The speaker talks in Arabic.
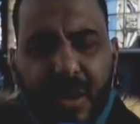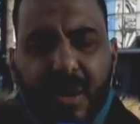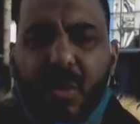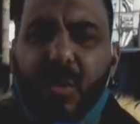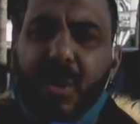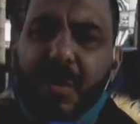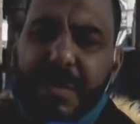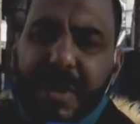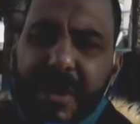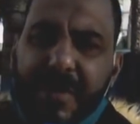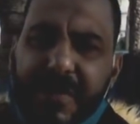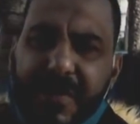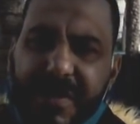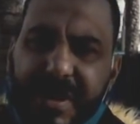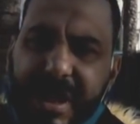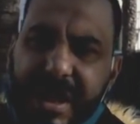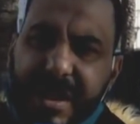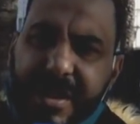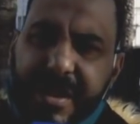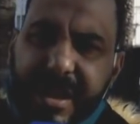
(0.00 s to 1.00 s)
والملف
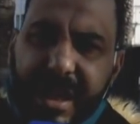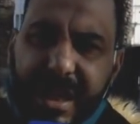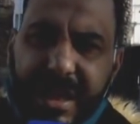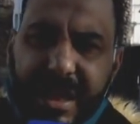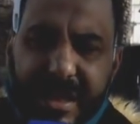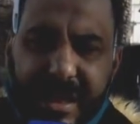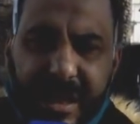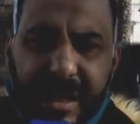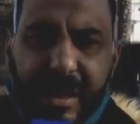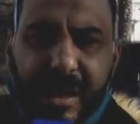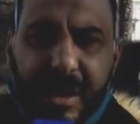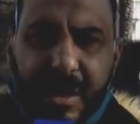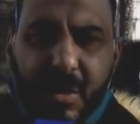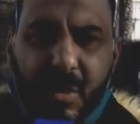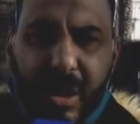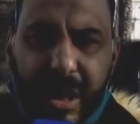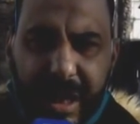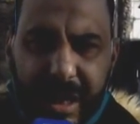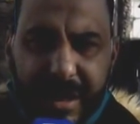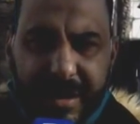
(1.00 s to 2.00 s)
ديال الضحيه ديال اللي
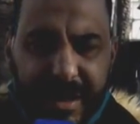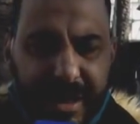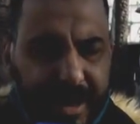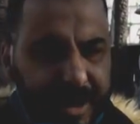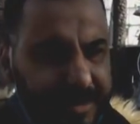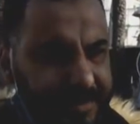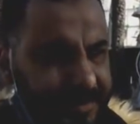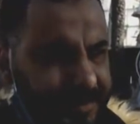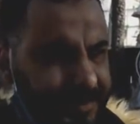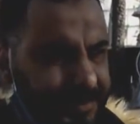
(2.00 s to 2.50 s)
هو الاخ ديالي